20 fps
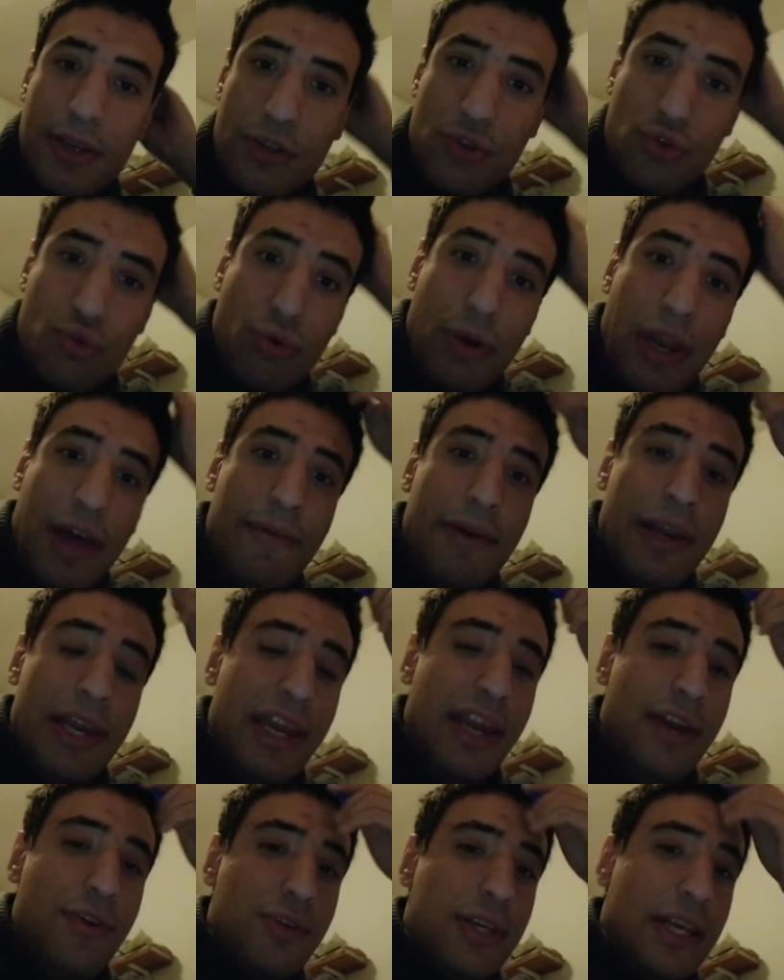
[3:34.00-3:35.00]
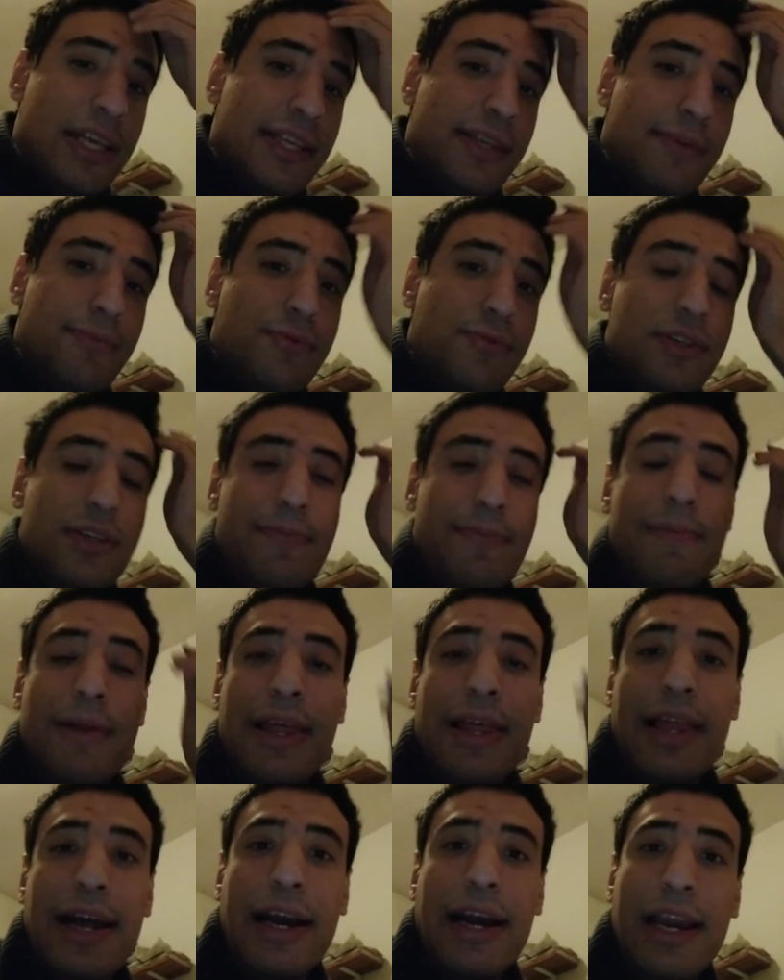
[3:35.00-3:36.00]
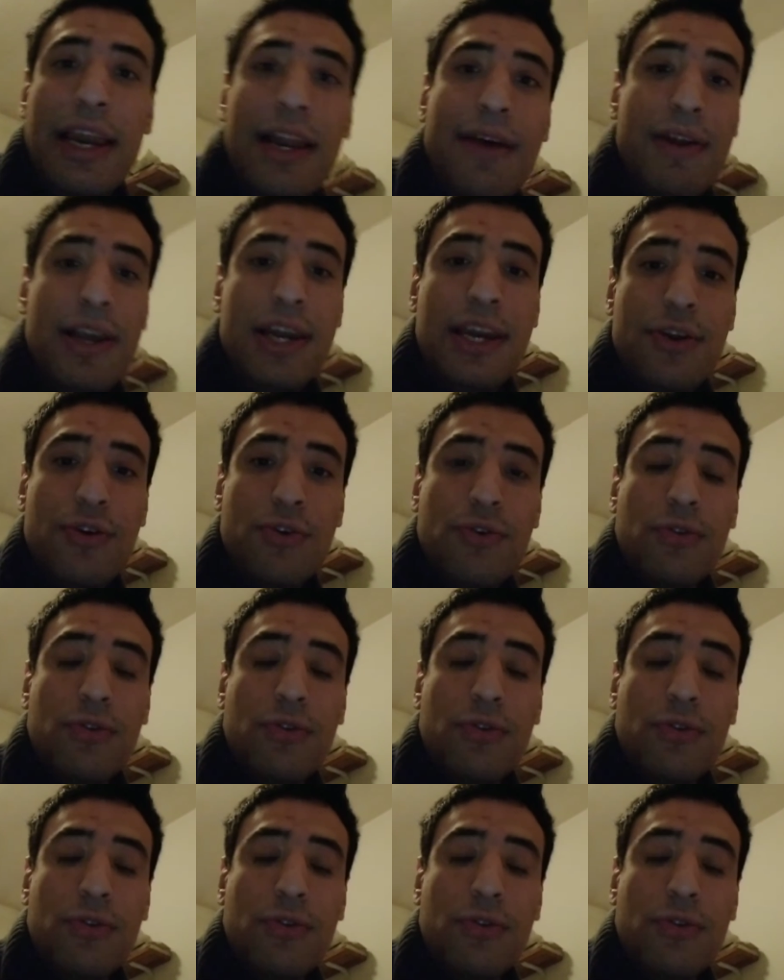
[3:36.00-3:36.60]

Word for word: sull'Avellino senza possibilità che l'Avellino